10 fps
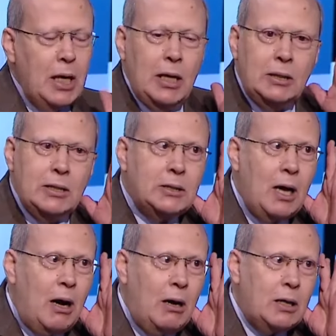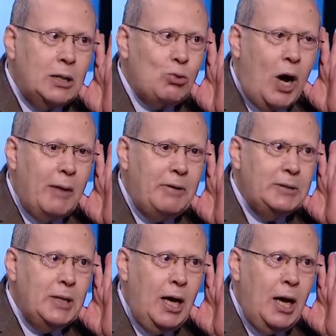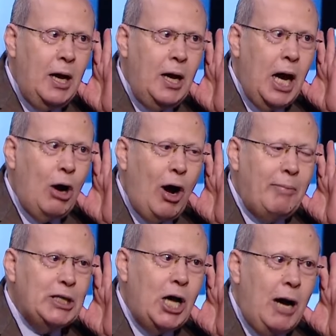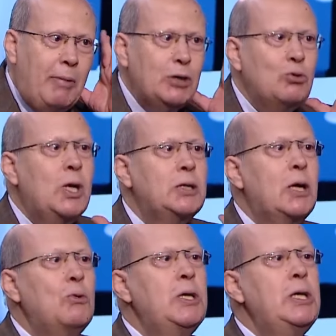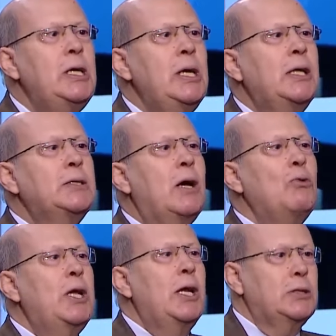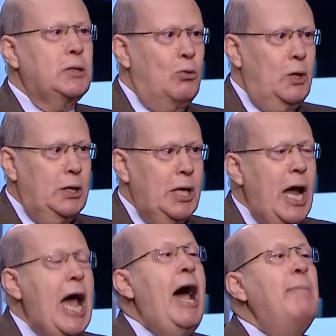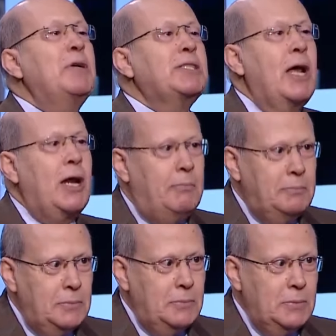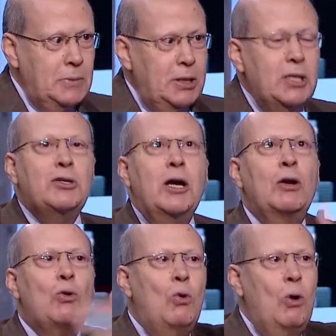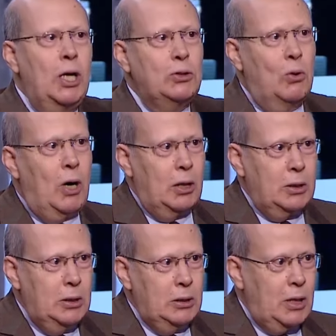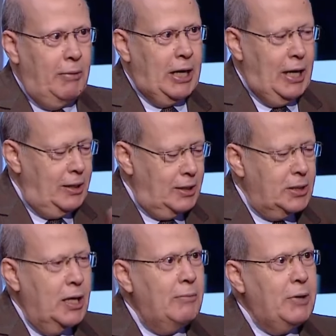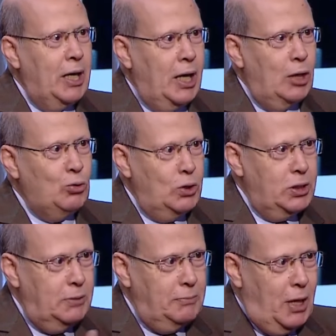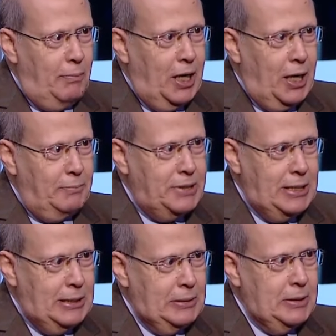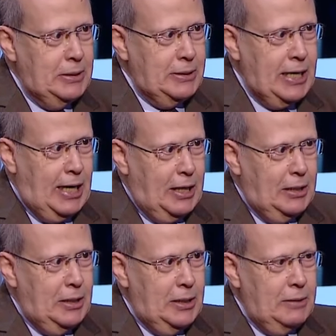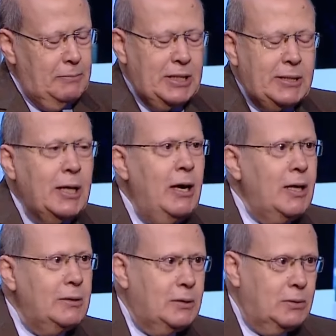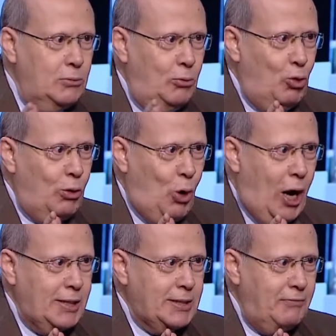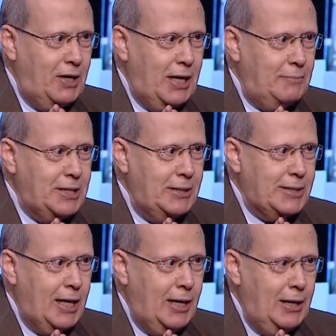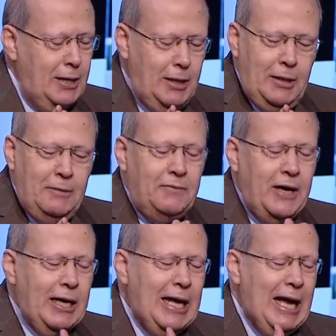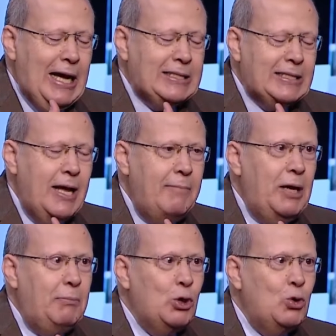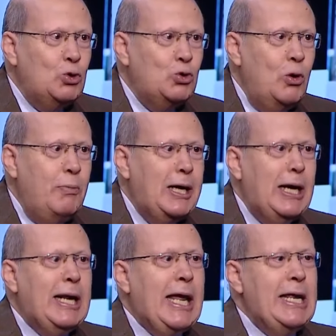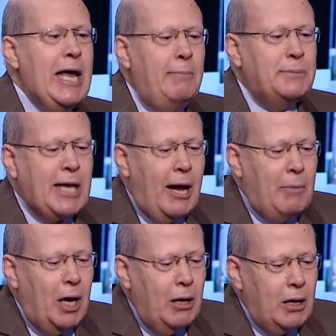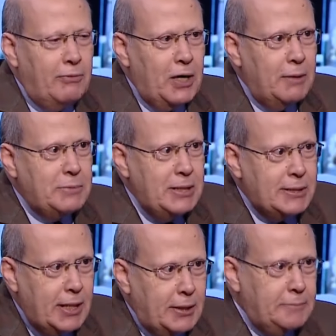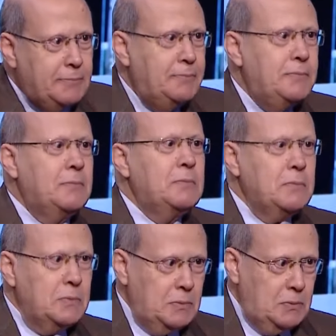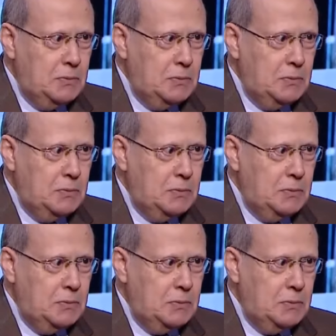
التي استقرت وعبدناها أو عبدها بعضنا طويلا طويلا طويلا أهم صنم أن إسرائيل قوة لا تقهر طبعا هذا الصنم كان قد حطم قبل خمسين سنة 73 بس جرت أمور معاكسة في الخمسين سنة فجاء السابع من أكتوبر لكي يمسح ما جرى في الخمسين سنة مم.